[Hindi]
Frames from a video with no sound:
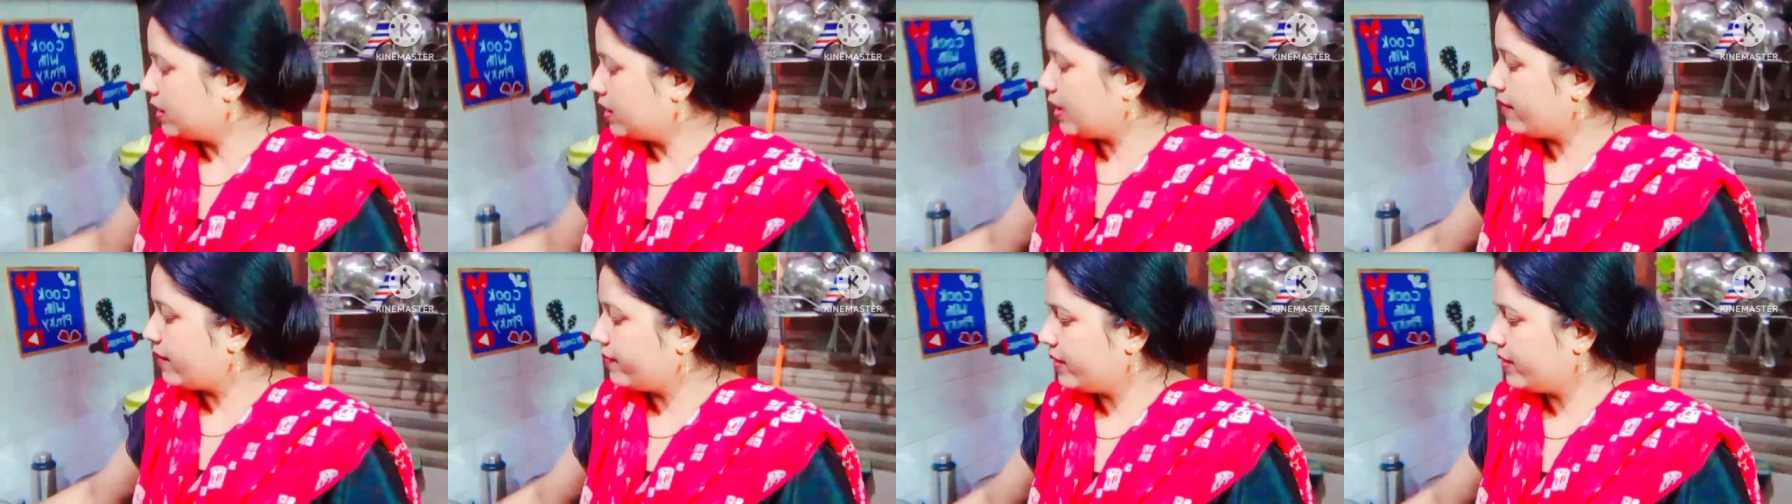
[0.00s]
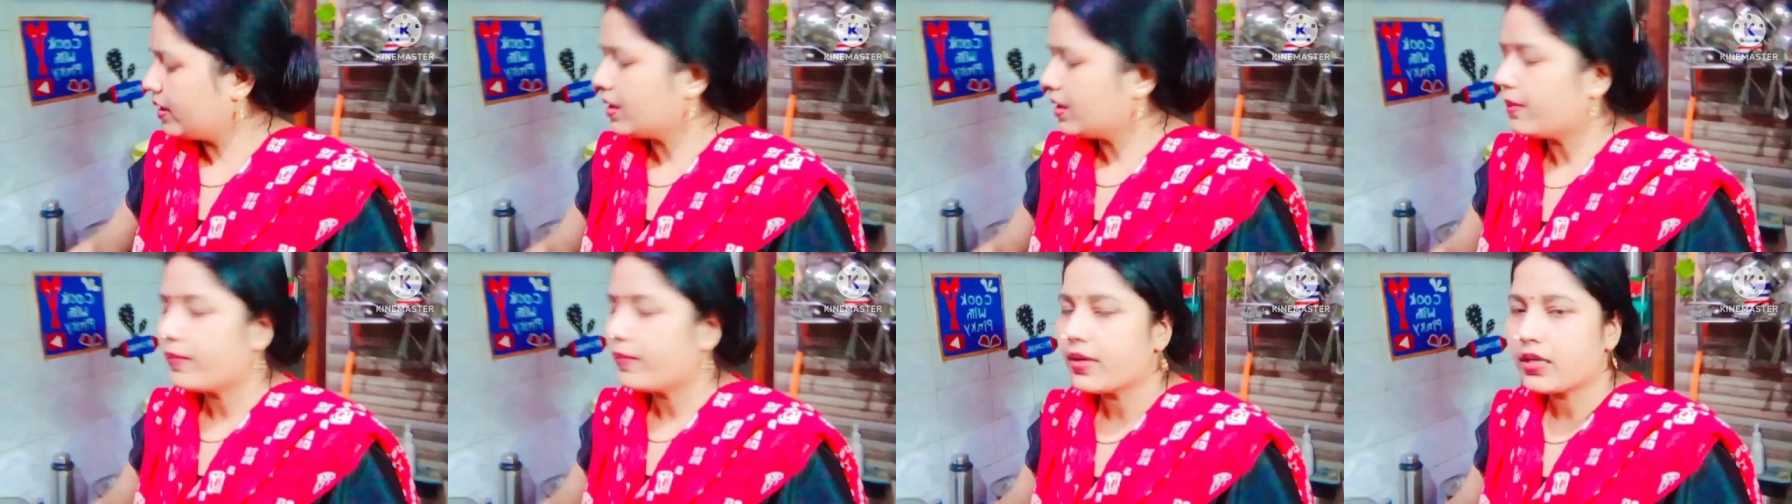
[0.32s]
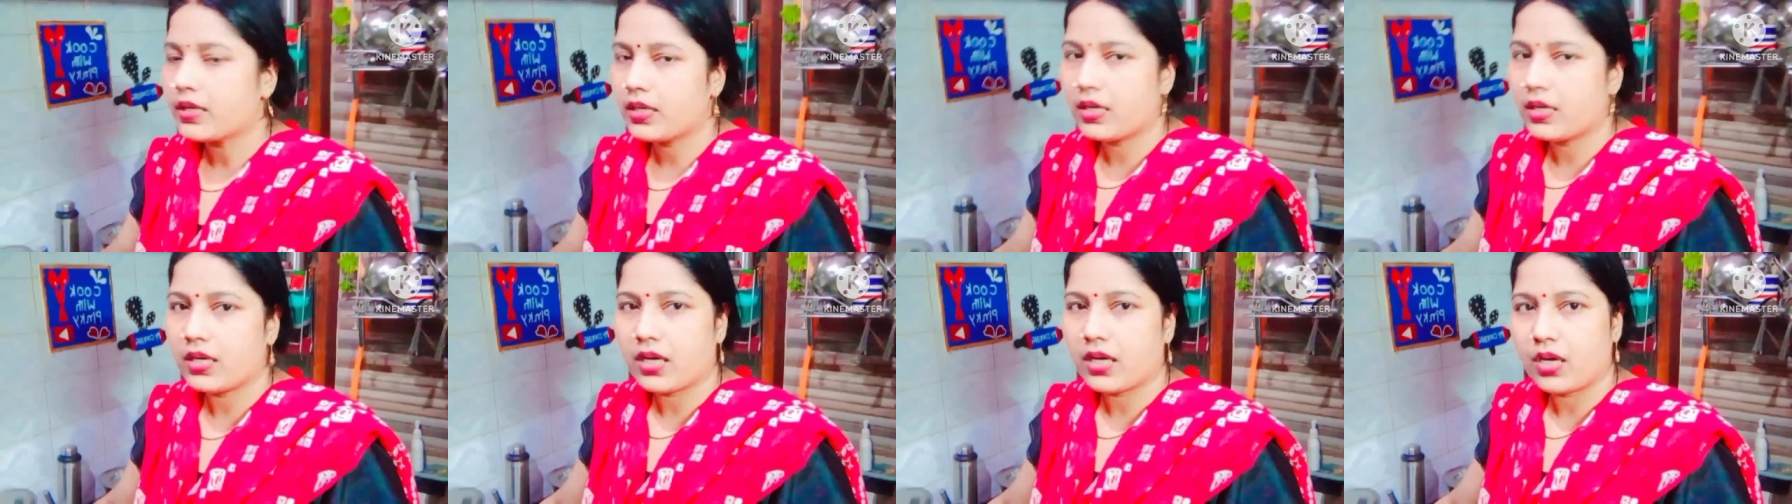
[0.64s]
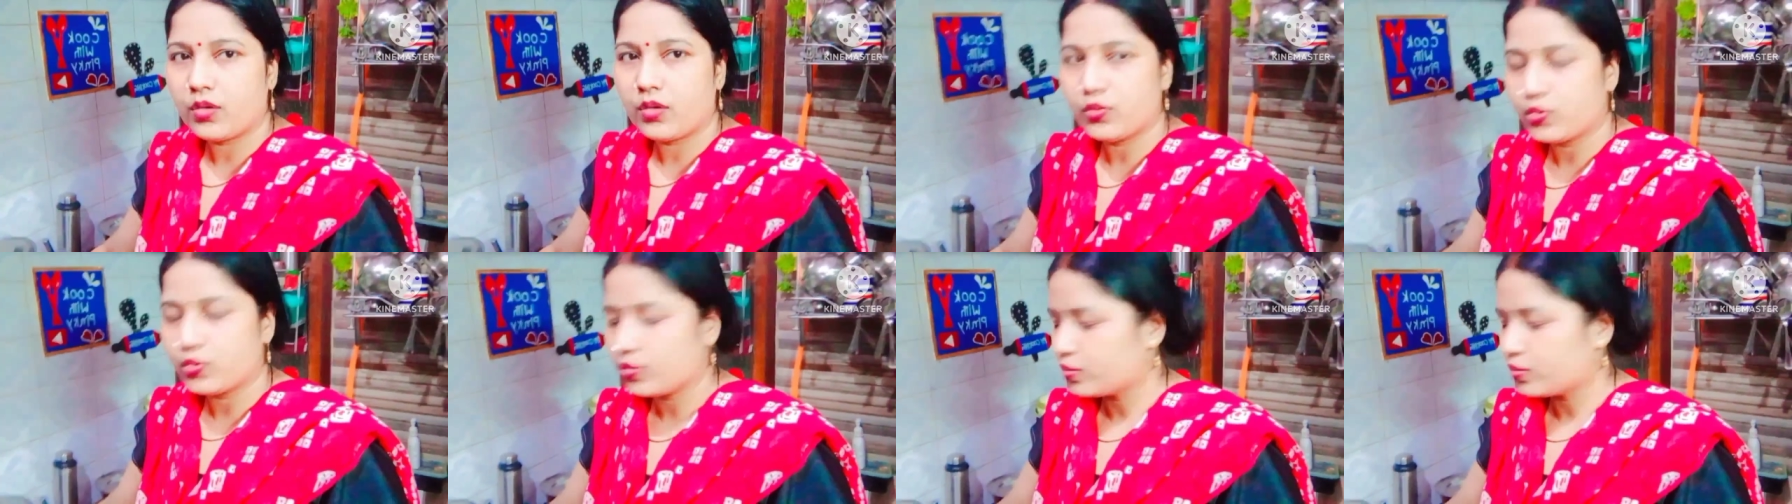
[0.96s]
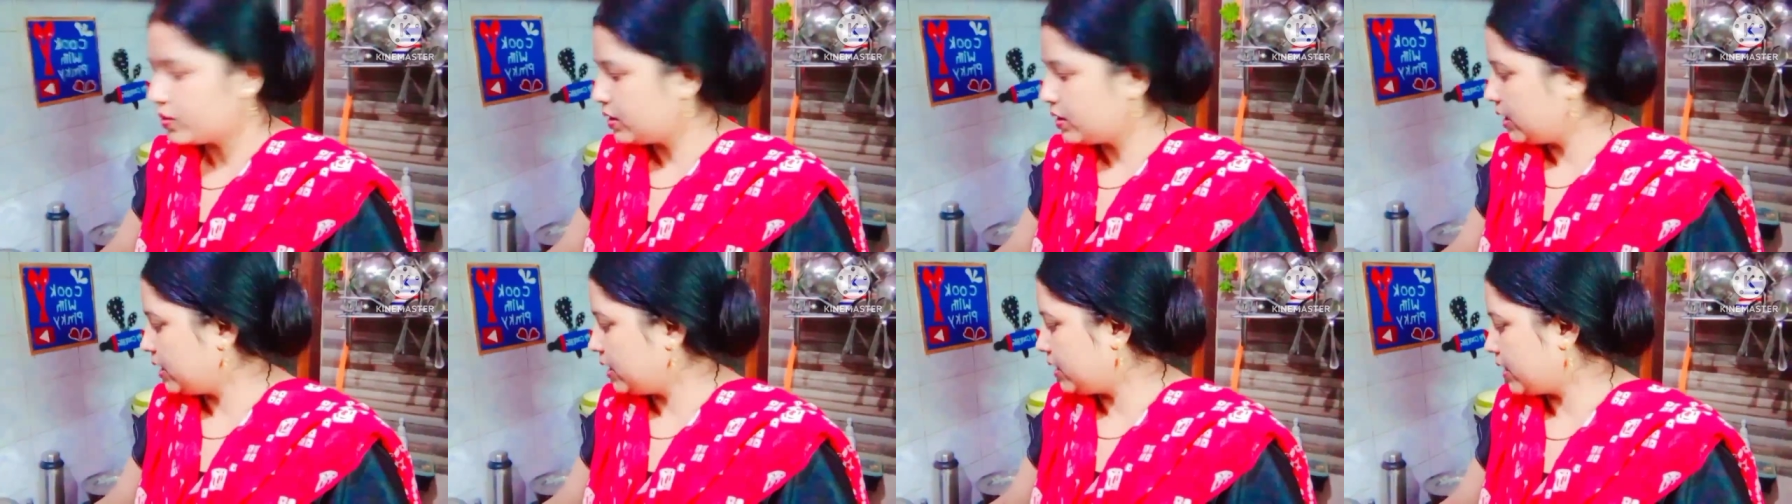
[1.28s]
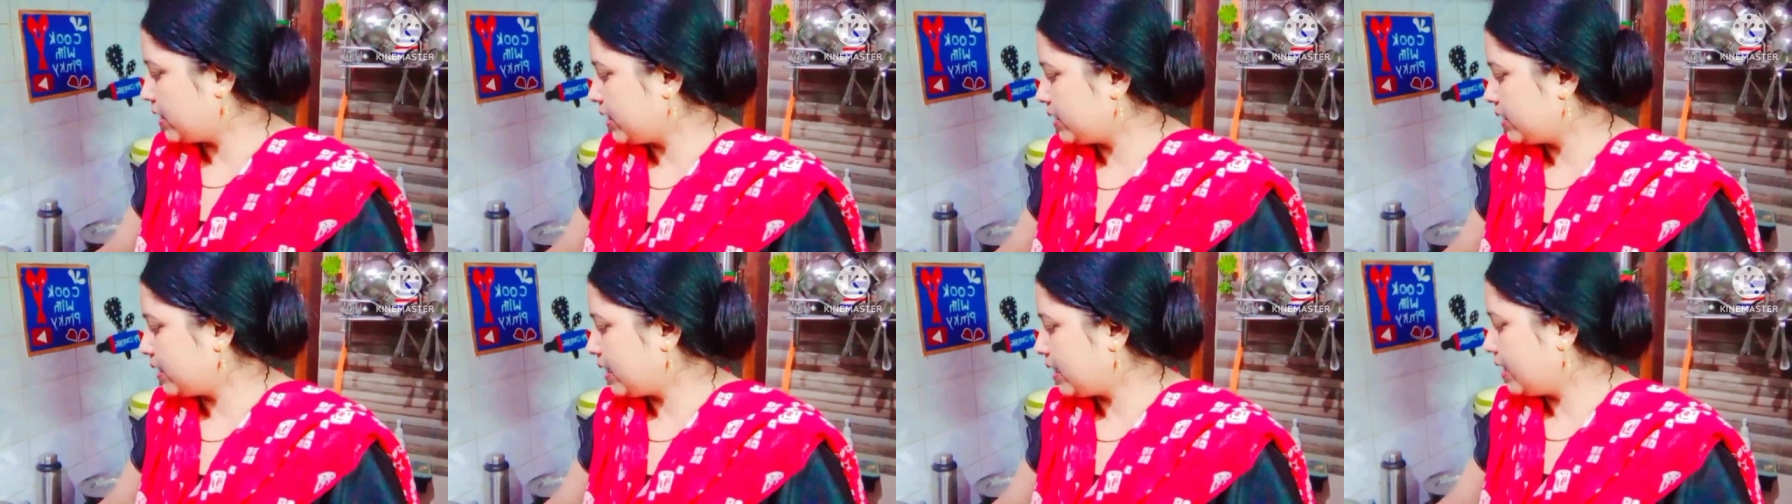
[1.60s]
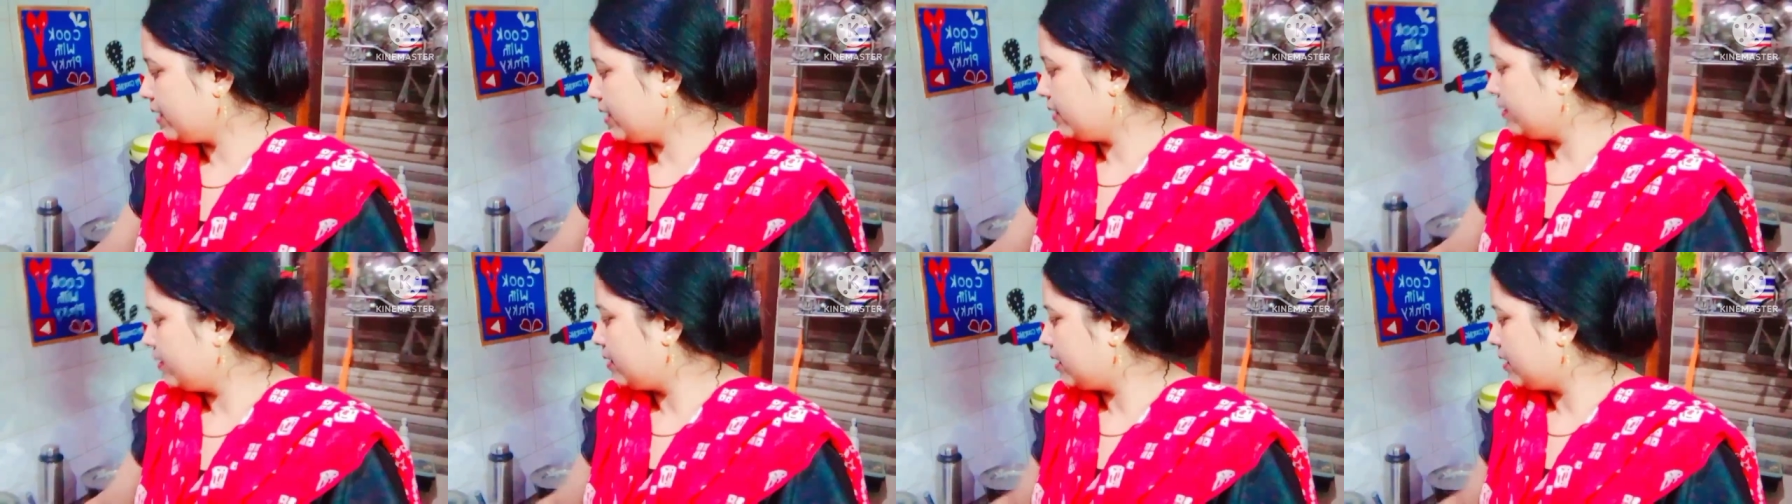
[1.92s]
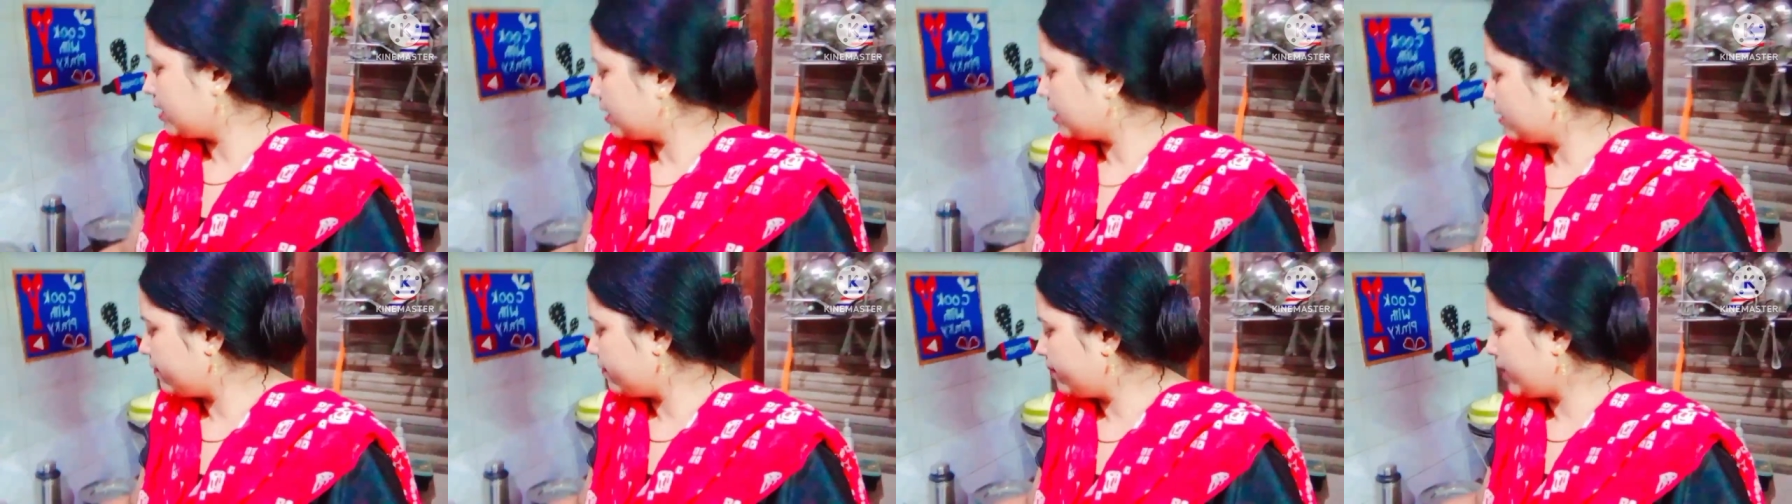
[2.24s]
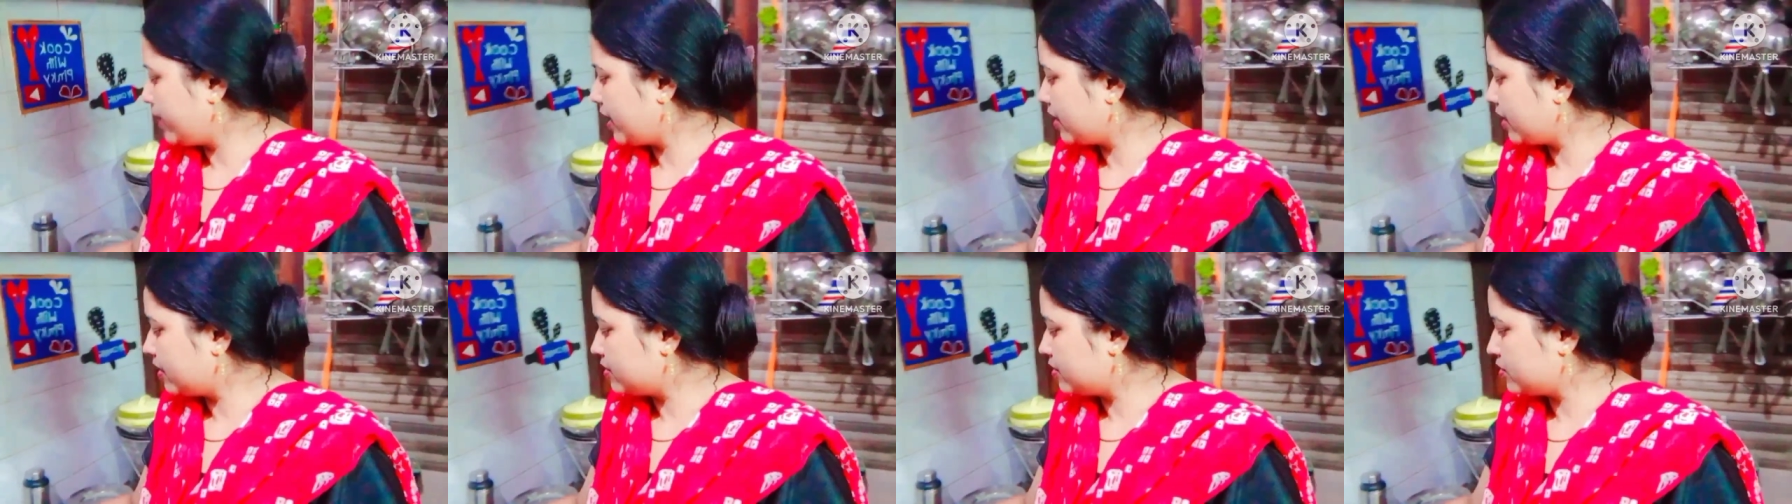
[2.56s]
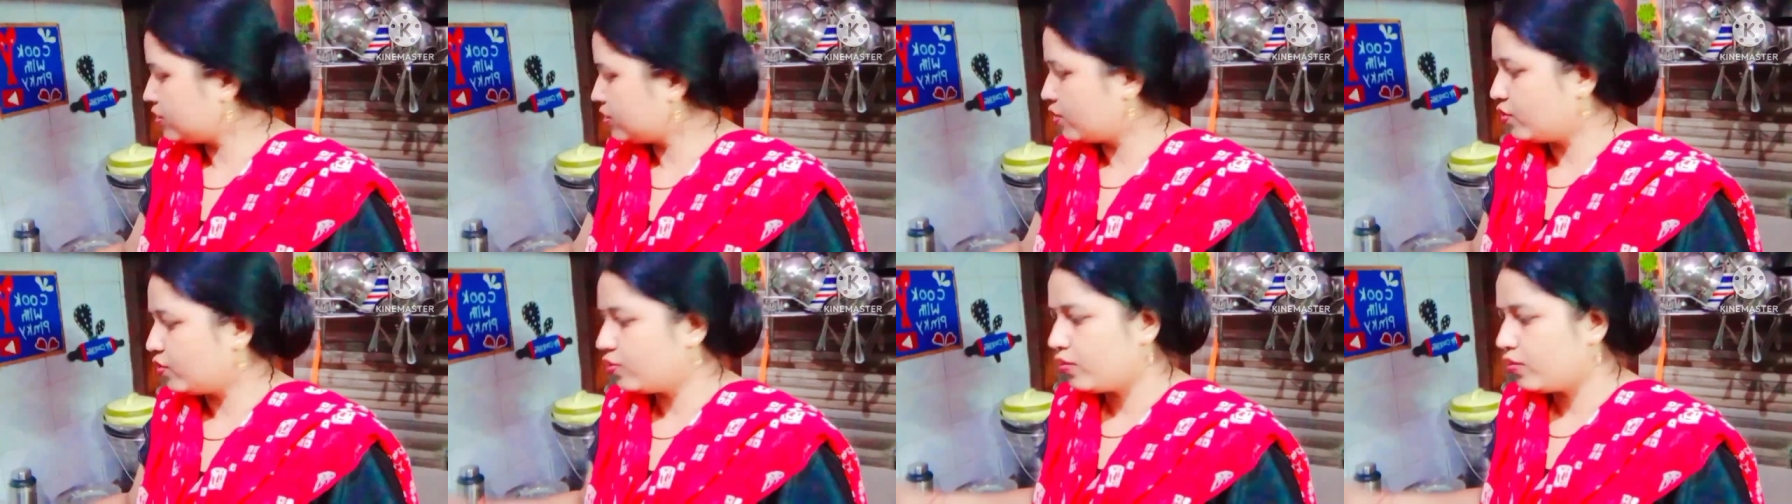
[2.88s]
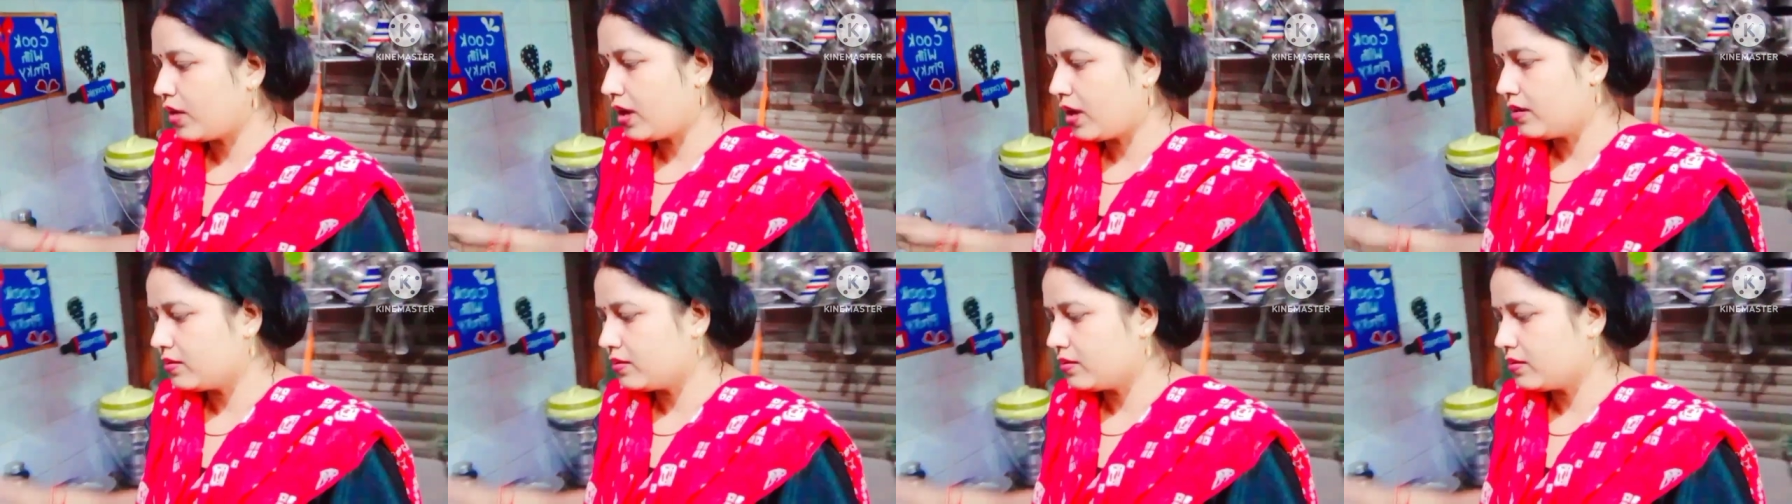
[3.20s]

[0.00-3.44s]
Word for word: या फिर नमक ना डालो तो ठीक रहता है लेकिन मैं कहा चलो